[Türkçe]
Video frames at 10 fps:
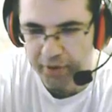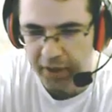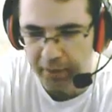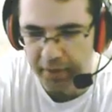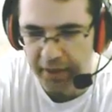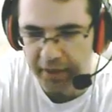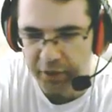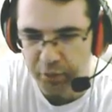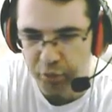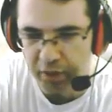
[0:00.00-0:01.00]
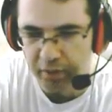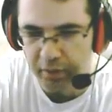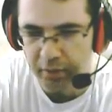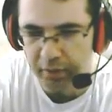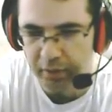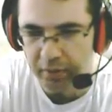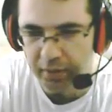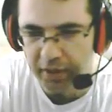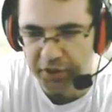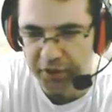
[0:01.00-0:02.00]
abi. Geliriz buradan
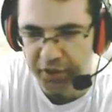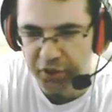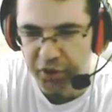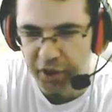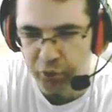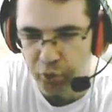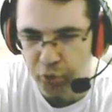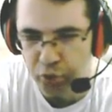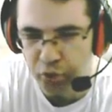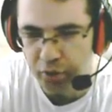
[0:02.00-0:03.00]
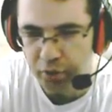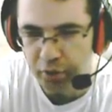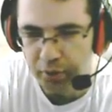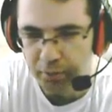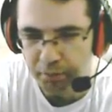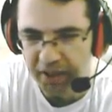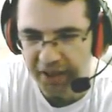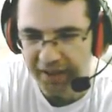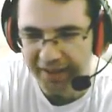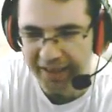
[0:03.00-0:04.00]
keskinlik çıkartıyoruz. Bir
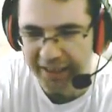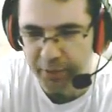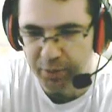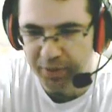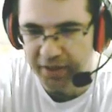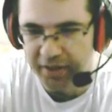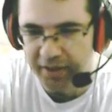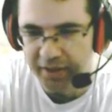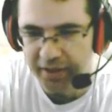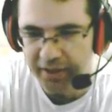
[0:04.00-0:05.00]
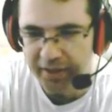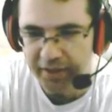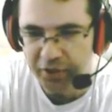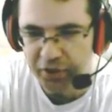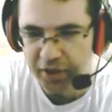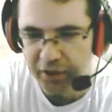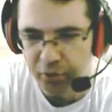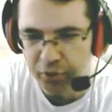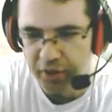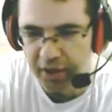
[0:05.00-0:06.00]
tane daha tertemiz bir keskinlik
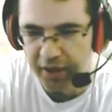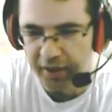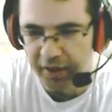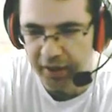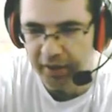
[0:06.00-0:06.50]
çıkartıyoruz. Harika.